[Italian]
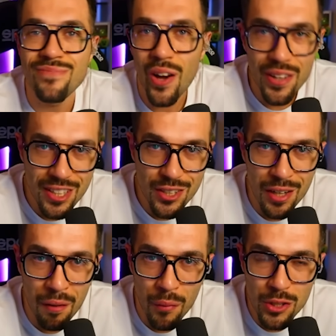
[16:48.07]
Noi ci
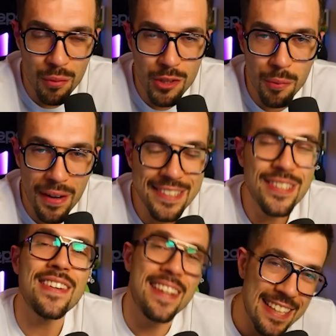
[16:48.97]
aggiorniamo molto molto
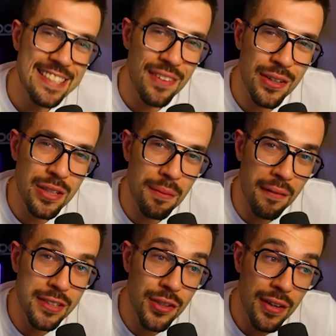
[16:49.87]
presto, grazie mille a tutti per la
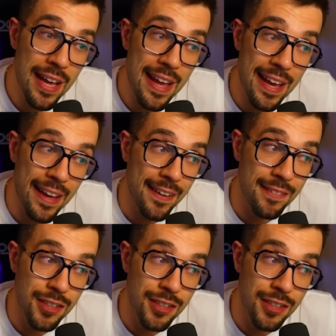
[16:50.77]
visione e